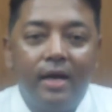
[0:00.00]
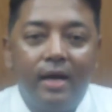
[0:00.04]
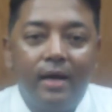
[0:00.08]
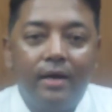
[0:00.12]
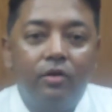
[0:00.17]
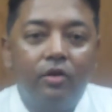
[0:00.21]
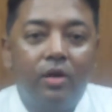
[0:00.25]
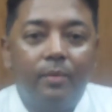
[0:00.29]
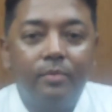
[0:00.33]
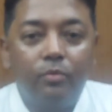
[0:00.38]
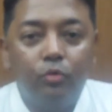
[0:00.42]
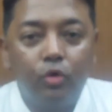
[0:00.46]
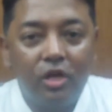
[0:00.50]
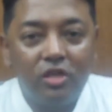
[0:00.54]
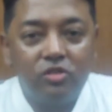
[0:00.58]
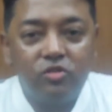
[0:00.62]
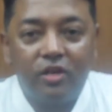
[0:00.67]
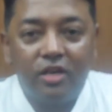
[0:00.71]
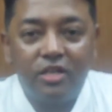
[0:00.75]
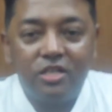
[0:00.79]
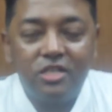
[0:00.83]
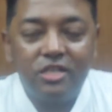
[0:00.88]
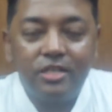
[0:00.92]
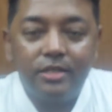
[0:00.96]
এখন আমি
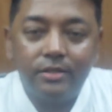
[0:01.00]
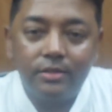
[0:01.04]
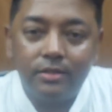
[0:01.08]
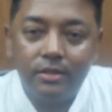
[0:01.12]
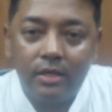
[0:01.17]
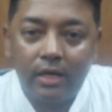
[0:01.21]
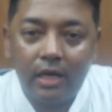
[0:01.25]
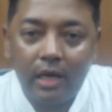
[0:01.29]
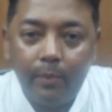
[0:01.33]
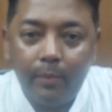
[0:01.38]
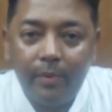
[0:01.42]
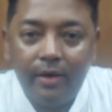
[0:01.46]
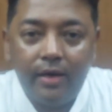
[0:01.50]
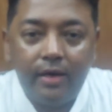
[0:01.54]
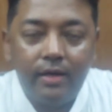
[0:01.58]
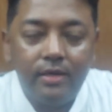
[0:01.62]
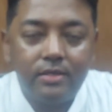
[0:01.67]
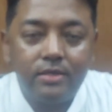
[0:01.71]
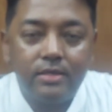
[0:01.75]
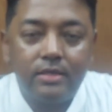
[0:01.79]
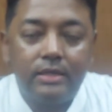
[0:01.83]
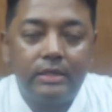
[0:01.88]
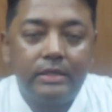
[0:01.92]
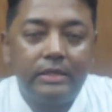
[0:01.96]
মুলাজম আশিক আমার
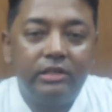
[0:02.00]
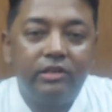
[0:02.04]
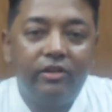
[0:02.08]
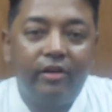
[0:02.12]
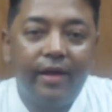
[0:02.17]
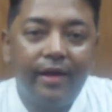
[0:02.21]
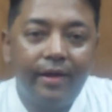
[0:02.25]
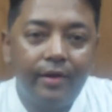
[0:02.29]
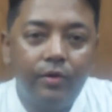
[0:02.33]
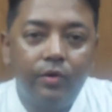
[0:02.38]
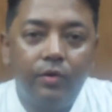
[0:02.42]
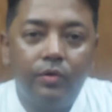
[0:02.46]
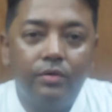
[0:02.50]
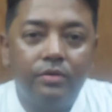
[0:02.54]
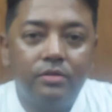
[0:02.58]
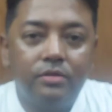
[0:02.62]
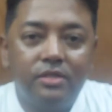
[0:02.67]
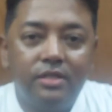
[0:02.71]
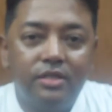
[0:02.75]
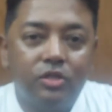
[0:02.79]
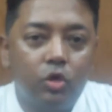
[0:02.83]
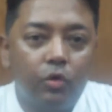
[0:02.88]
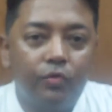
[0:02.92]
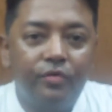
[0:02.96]
এখন
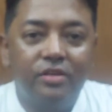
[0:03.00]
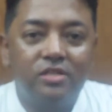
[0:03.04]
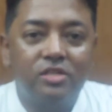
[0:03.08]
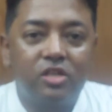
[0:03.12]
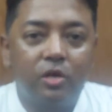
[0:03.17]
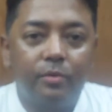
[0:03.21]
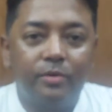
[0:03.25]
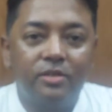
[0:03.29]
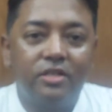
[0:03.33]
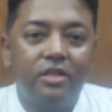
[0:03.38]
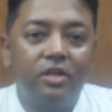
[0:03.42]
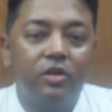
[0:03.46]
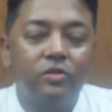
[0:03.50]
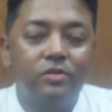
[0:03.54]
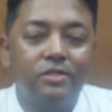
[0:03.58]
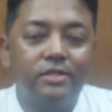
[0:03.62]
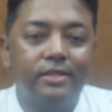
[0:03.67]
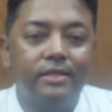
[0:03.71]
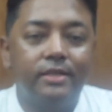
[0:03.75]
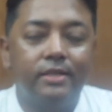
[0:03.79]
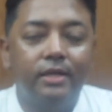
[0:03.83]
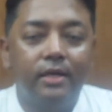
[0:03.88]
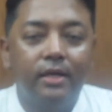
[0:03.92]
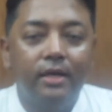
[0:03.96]
যে টপিকসটা হবে সেটা
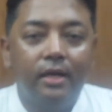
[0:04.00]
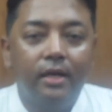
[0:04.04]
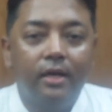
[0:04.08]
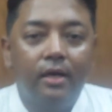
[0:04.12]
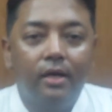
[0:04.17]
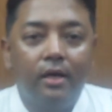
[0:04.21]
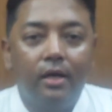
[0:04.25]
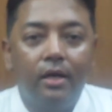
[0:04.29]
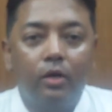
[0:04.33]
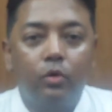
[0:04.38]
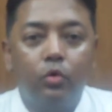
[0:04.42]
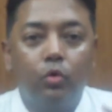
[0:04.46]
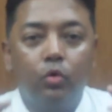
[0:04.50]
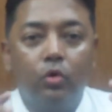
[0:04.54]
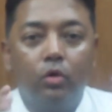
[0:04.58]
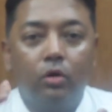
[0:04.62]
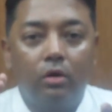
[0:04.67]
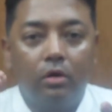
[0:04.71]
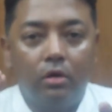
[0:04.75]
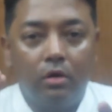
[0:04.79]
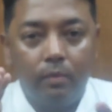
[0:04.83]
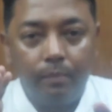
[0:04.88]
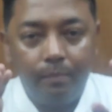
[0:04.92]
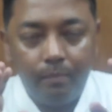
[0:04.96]
হচ্ছে কোনো
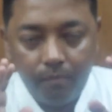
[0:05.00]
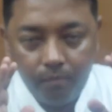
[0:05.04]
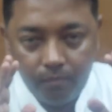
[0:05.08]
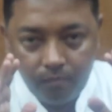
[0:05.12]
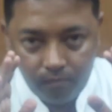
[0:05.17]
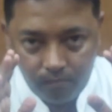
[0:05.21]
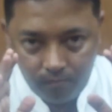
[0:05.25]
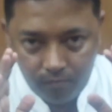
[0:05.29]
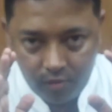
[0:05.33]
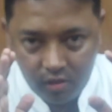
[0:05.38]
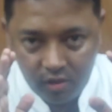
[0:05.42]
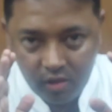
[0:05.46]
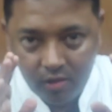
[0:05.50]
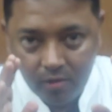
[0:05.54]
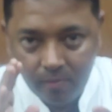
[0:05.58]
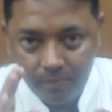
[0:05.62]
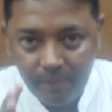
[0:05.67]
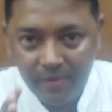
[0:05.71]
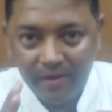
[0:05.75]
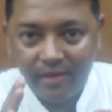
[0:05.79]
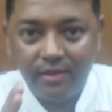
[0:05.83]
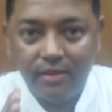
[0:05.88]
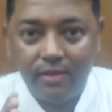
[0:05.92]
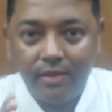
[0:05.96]

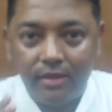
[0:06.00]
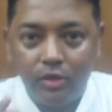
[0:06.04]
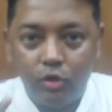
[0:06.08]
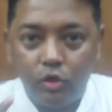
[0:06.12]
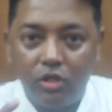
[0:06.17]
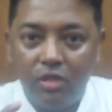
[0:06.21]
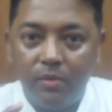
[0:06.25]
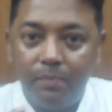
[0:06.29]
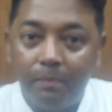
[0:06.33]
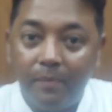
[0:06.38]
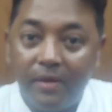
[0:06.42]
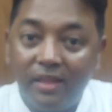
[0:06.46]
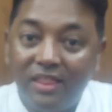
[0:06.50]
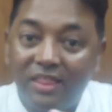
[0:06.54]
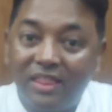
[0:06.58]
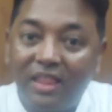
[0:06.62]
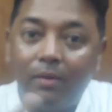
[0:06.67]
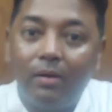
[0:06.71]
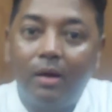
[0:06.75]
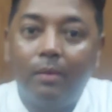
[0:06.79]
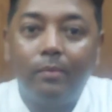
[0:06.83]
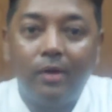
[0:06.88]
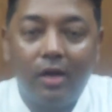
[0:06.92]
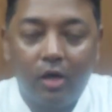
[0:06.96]
ব্যক্তি যদি
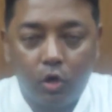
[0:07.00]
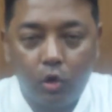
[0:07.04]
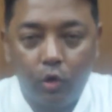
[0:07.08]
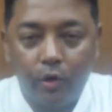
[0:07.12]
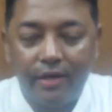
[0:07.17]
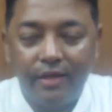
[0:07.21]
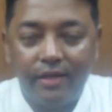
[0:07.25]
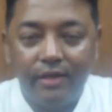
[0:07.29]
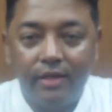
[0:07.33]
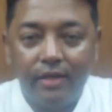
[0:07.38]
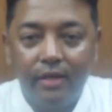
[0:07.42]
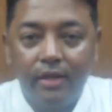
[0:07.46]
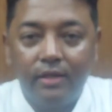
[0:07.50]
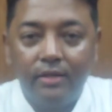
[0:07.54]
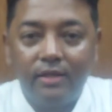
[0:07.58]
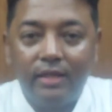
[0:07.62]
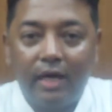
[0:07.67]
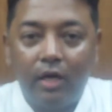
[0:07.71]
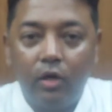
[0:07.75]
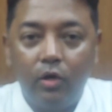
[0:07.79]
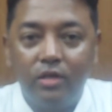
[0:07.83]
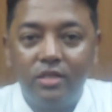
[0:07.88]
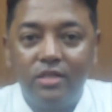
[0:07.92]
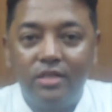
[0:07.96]
মিথ্যা মামলা করে
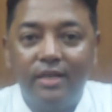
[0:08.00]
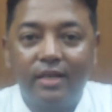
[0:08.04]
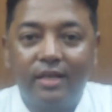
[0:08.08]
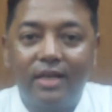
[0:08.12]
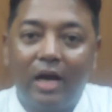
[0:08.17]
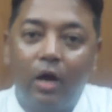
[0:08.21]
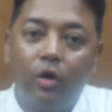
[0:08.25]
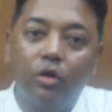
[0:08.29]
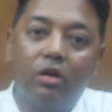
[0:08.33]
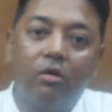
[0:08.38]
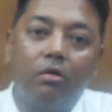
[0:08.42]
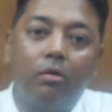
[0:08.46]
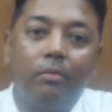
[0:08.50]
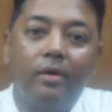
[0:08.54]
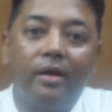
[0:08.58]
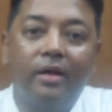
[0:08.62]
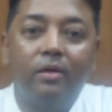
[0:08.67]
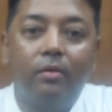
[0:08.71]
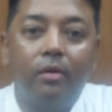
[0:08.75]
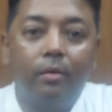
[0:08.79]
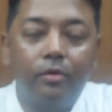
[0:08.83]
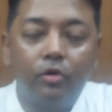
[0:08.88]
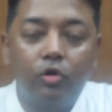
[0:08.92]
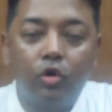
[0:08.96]
তাহলে সেটা কাউন্টার মামলা
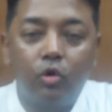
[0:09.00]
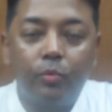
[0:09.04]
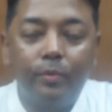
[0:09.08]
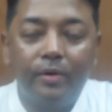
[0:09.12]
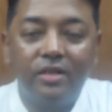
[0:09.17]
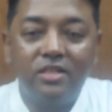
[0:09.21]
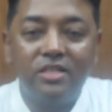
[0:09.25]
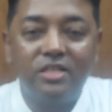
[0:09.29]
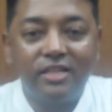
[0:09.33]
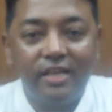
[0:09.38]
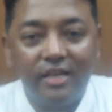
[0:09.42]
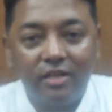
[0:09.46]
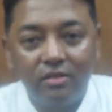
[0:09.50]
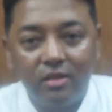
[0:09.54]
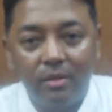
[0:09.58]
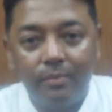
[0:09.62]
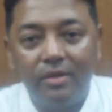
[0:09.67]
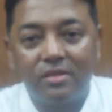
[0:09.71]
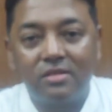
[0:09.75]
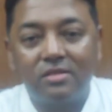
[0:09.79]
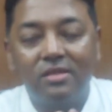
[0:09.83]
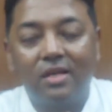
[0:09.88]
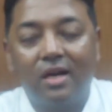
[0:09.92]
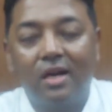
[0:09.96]
কিভাবে করবেন সেটা কিন্তু
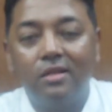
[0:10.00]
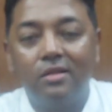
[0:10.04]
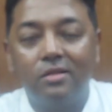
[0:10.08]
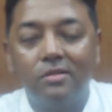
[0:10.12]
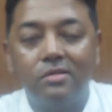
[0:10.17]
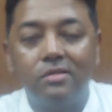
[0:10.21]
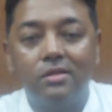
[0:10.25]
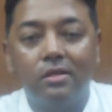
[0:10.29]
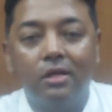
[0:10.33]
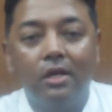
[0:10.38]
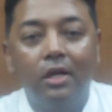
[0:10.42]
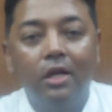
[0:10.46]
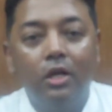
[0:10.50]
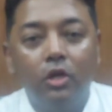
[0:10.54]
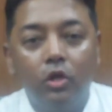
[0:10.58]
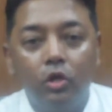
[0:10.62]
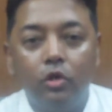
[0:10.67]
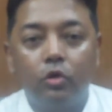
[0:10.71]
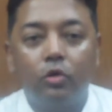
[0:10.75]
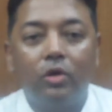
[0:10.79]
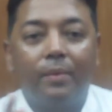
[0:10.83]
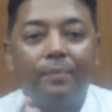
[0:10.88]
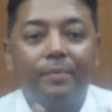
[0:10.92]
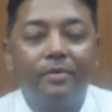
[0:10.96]
আমি জানাই দিচ্ছি
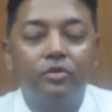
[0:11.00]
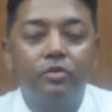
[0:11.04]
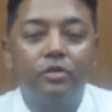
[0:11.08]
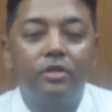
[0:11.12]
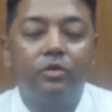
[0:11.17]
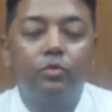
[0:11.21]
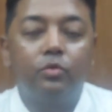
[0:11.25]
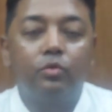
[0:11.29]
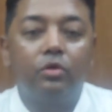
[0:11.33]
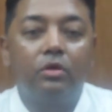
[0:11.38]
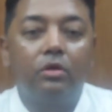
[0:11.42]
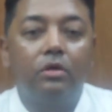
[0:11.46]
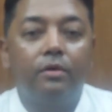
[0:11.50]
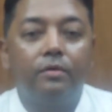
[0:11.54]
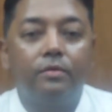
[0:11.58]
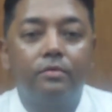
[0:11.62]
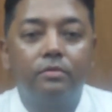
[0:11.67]
যদি আপনার যদি কোনো